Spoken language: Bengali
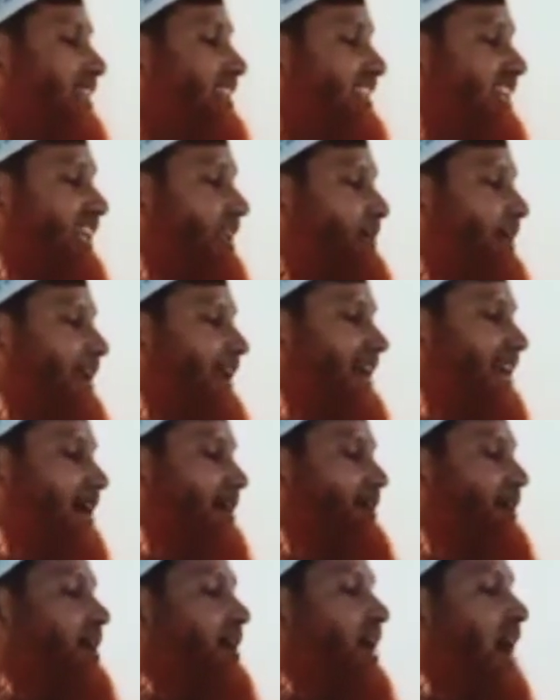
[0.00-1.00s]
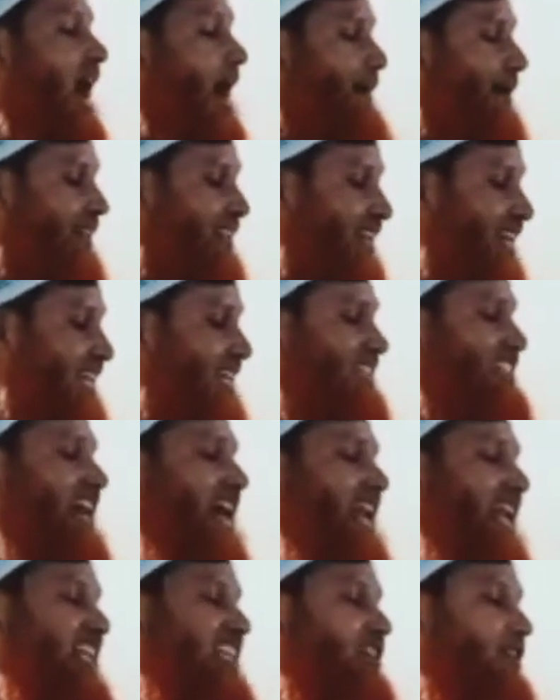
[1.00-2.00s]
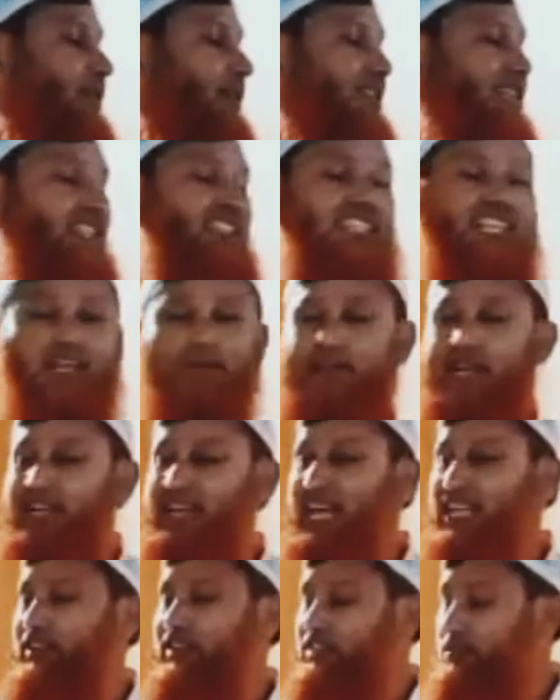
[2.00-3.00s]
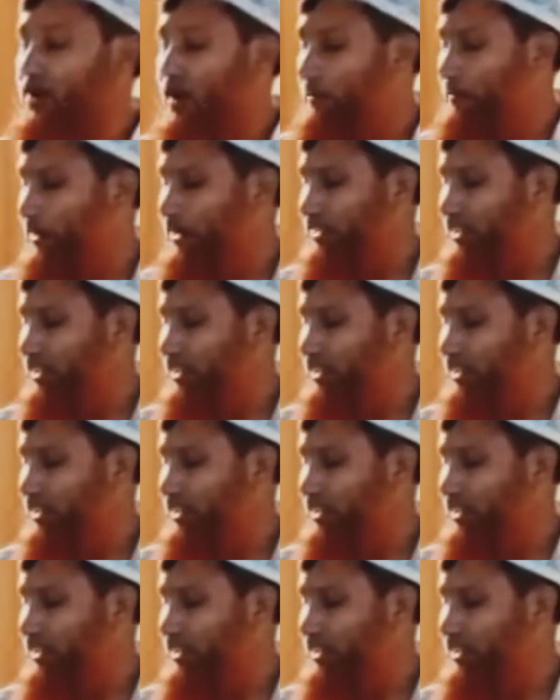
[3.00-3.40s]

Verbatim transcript: তিনবার এটা আমাদের এটা জানা ছিল যে তিনবার না কমপক্ষে